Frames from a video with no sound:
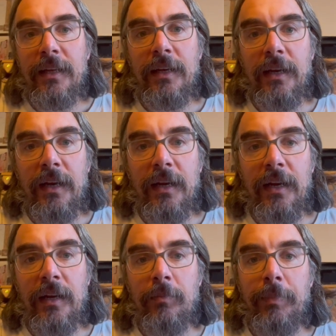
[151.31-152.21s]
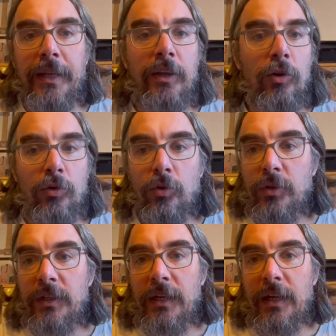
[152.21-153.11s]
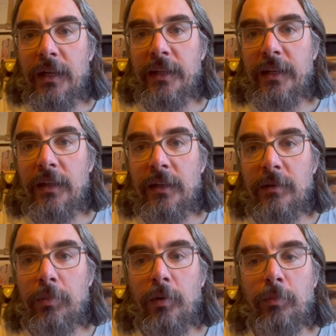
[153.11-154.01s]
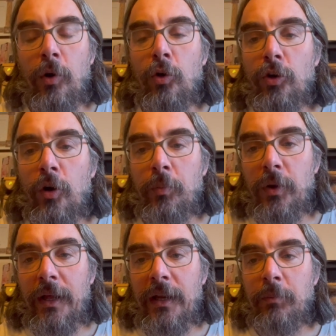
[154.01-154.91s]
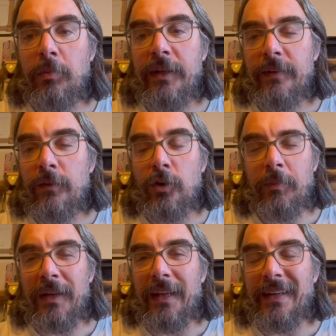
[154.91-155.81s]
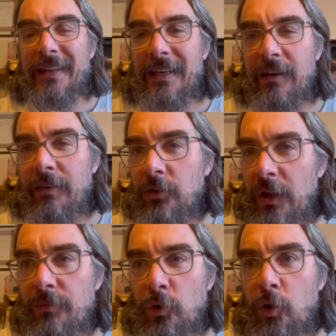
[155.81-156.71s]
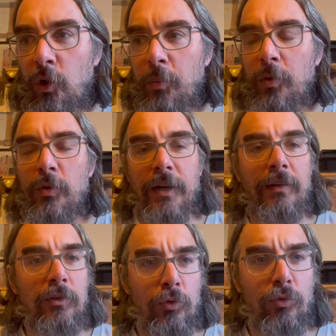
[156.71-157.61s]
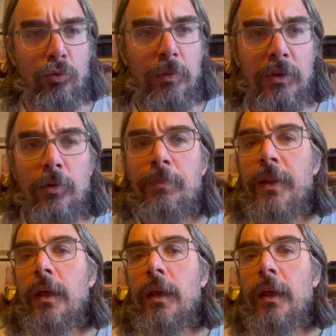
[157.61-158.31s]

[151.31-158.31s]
eh, periodo della, del, poco dopo la, la pubblicazione perché in Italia è arrivato l'anno dopo quindi è arrivato subito